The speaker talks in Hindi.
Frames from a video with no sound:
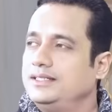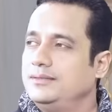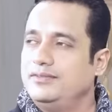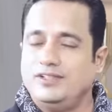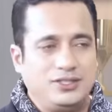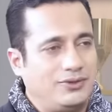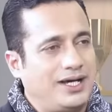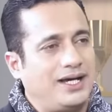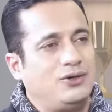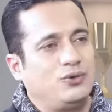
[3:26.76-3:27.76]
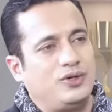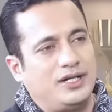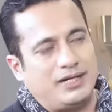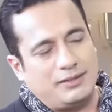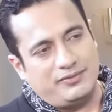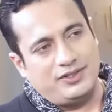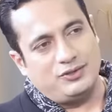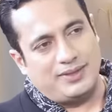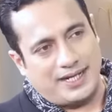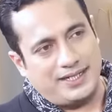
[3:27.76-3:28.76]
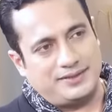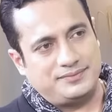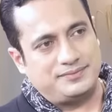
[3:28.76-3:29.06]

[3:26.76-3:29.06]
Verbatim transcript: जब ये वीडियो आया लोगों ने हमारे पे वीडियो बनाए